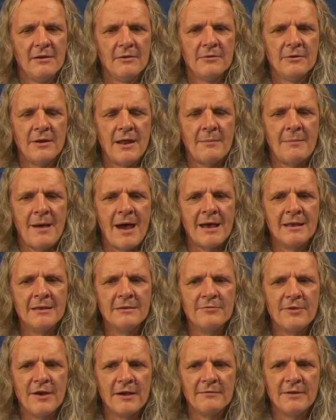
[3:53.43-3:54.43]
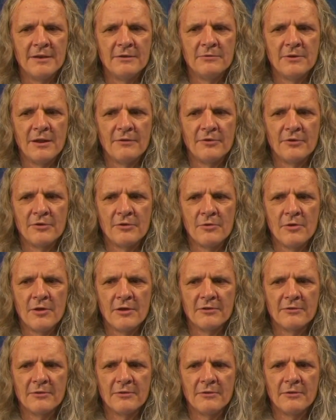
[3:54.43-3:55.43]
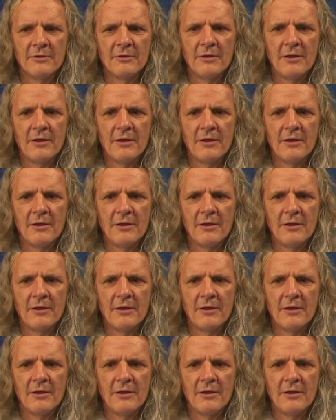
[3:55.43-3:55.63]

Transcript: Und am Anfang, wenn du davon hörst,